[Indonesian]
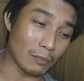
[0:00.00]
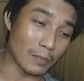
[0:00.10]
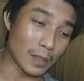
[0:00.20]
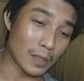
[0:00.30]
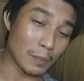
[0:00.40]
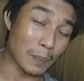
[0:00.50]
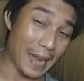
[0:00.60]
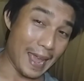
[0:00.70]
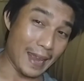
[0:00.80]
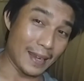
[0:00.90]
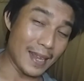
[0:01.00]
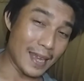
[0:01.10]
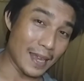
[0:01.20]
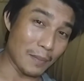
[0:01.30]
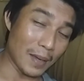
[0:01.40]
eh, penahannya
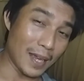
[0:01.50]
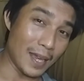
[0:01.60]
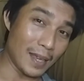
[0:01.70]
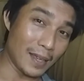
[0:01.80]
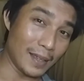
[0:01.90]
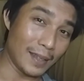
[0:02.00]
maka